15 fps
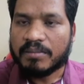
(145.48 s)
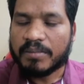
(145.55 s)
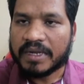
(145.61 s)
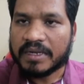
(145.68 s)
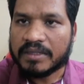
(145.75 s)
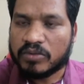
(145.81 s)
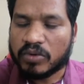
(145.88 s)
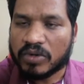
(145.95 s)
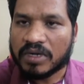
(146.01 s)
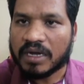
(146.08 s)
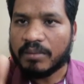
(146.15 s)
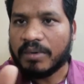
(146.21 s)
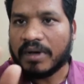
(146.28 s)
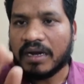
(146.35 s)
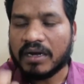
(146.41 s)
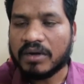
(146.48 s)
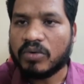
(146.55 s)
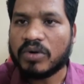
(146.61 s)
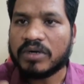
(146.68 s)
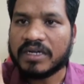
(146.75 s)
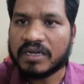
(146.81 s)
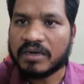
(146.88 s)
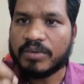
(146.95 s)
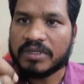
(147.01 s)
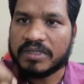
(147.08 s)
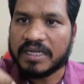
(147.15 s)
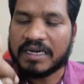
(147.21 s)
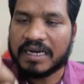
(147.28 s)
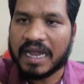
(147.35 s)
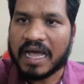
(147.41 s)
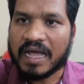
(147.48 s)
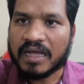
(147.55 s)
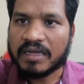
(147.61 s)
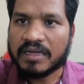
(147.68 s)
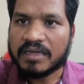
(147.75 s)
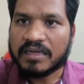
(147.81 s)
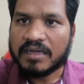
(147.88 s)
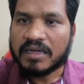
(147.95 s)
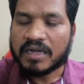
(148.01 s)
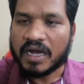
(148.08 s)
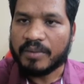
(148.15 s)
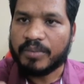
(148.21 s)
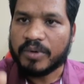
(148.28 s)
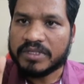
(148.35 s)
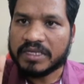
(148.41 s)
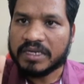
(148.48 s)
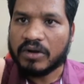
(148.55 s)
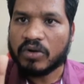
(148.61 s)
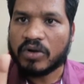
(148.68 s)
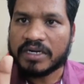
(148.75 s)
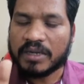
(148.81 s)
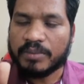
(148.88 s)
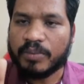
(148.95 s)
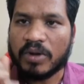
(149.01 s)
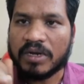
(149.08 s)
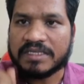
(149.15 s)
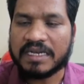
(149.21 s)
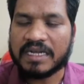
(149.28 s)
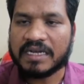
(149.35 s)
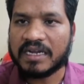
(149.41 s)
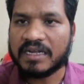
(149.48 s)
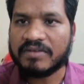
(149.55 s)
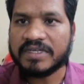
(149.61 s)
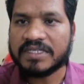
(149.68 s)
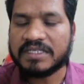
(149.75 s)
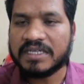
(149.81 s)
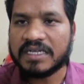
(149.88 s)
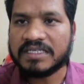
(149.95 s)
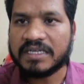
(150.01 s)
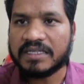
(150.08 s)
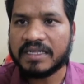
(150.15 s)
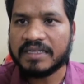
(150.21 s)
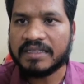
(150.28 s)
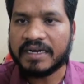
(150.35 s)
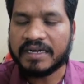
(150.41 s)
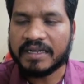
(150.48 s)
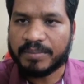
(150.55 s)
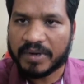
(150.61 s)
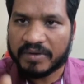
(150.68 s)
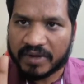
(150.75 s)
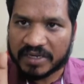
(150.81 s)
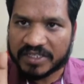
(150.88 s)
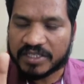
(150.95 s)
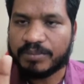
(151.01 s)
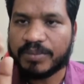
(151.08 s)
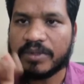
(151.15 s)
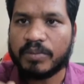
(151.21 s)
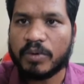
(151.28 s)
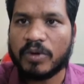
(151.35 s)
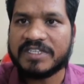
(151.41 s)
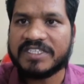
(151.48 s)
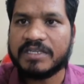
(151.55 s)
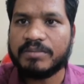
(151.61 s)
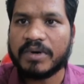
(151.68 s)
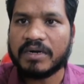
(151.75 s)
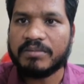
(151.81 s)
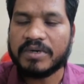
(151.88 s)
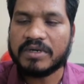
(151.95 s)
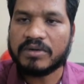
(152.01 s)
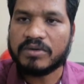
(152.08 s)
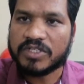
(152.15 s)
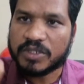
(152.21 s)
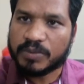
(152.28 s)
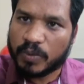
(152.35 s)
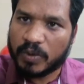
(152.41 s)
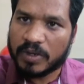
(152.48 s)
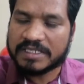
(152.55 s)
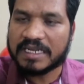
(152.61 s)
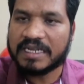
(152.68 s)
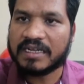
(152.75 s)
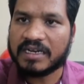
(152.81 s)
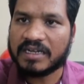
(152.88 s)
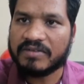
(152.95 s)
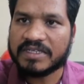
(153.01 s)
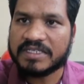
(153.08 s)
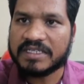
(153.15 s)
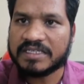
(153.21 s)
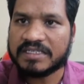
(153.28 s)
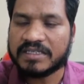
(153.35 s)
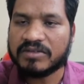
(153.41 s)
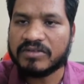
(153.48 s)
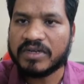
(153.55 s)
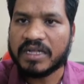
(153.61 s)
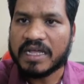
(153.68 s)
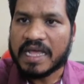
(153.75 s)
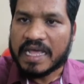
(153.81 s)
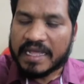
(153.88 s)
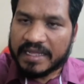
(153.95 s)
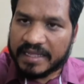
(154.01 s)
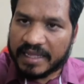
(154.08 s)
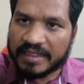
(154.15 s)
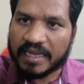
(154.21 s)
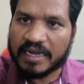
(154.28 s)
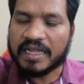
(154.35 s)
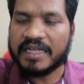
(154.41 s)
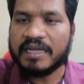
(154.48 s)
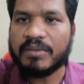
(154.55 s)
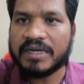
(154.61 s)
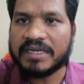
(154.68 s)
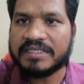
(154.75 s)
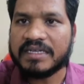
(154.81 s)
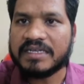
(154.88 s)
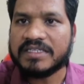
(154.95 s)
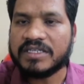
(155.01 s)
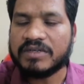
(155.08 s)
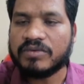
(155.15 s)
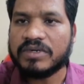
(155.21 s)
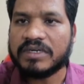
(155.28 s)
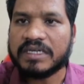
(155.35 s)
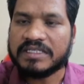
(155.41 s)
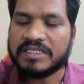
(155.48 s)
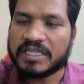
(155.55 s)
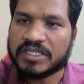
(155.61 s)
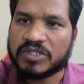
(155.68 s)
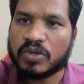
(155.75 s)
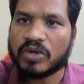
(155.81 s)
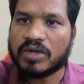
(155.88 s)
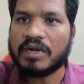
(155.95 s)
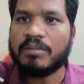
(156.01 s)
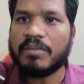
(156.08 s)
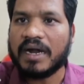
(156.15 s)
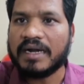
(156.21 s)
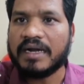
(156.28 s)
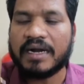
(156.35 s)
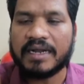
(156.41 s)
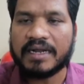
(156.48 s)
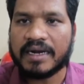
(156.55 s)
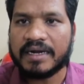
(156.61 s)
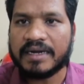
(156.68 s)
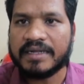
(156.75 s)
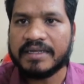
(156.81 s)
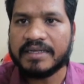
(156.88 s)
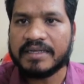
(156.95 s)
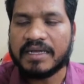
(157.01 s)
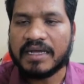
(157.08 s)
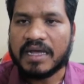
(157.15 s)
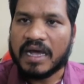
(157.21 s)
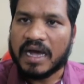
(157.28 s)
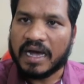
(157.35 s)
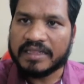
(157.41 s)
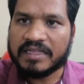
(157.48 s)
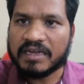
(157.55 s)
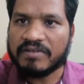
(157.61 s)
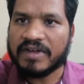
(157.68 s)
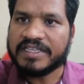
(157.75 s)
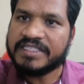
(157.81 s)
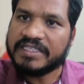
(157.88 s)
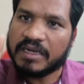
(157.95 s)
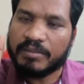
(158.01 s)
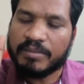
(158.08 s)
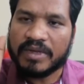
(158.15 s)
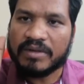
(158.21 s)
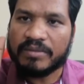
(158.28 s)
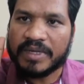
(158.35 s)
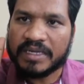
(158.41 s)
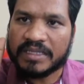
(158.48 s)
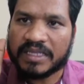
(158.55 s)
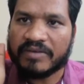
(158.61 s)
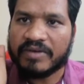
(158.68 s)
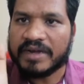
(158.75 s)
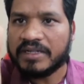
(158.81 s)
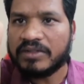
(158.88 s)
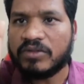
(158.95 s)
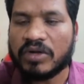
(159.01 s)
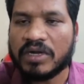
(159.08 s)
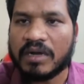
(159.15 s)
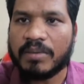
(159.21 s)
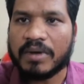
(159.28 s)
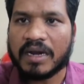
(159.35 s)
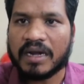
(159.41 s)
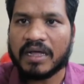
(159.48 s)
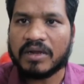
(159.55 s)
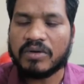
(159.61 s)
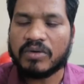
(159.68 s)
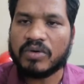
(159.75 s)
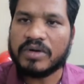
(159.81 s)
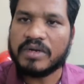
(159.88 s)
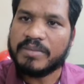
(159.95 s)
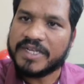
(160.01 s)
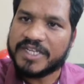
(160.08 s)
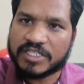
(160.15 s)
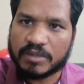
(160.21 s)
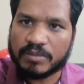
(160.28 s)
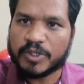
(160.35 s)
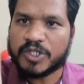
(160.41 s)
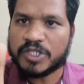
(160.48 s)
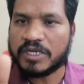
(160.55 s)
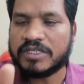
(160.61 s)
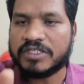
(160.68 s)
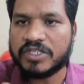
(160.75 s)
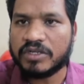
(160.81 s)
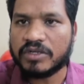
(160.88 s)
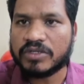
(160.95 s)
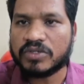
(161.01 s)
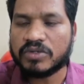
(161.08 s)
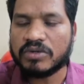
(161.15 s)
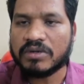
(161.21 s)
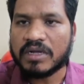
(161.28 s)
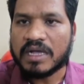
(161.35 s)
మరి దొంగ బర్లను కొట్టకపోతే ఎట్లా కాకపోతే నేను ఒకటే పోలీసులకు రిక్వెస్ట్ చేసేది ఏంటంటే ఇప్పటివరకు చెప్పింది పోలీస్ డిపార్ట్మెంట్ గురించి పోలీసులకు రిక్వెస్ట్ చేసేది ఏంటంటే ఏదన్నా ఎమర్జెన్సీ ఉంటే జస్ట్ ఒక్క మాట అడగండి అదర్వైజ్ ఇక మీరు మిగతావన్నీ దొంగ బర్లు అనుకొని మీ ఇష్టం వచ్చినట్టు చేయొచ్చు